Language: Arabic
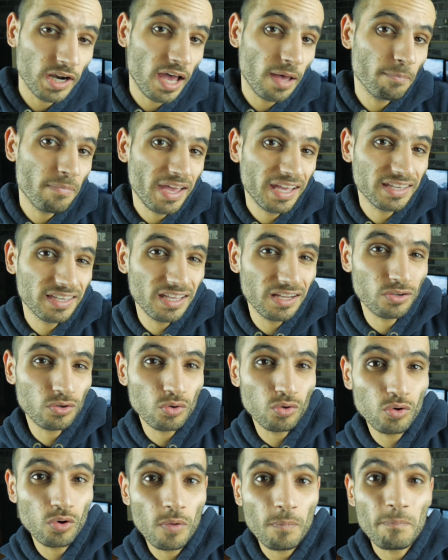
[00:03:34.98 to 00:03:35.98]
وانا عم بحكي
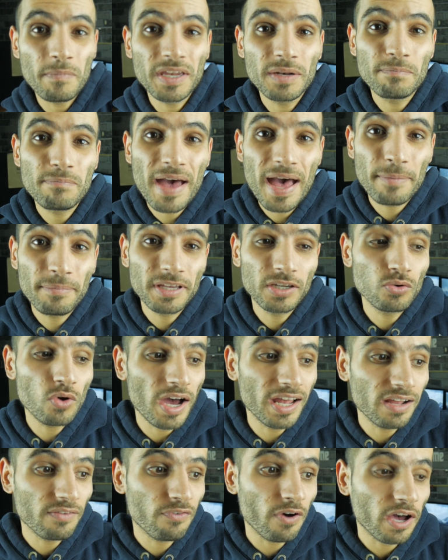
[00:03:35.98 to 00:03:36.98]
لكم من باب
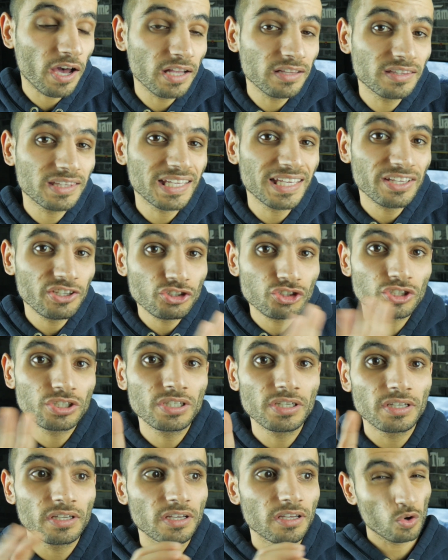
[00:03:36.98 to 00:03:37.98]
انه انا فقدت
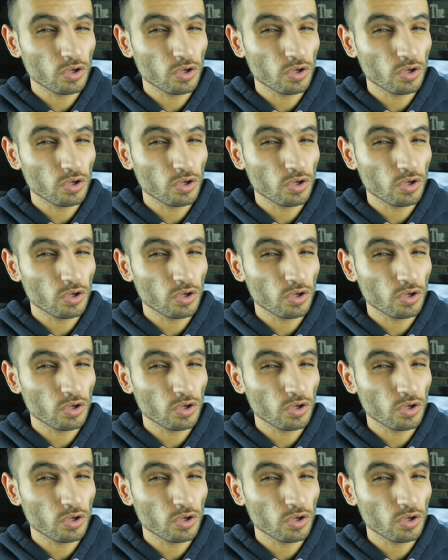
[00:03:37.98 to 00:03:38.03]
إشي